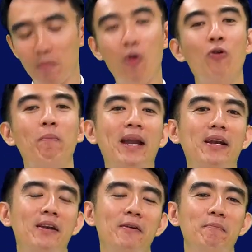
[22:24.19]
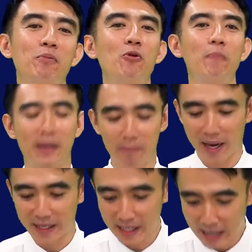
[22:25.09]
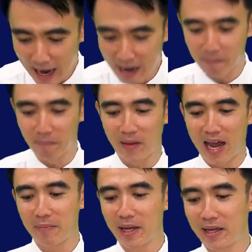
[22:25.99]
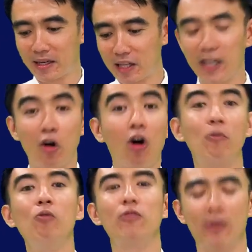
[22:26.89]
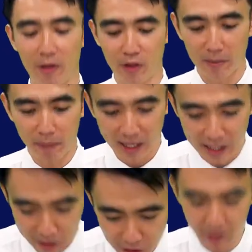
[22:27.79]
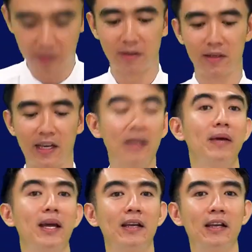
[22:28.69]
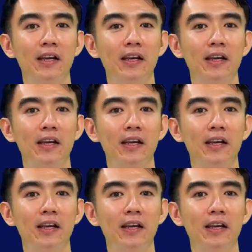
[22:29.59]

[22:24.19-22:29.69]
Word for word: ผู้เป็นแผ่นดินงามอาเมนที่ครอบคลุมสรรพสิ่งมากยิ่งขึ้นเอเมน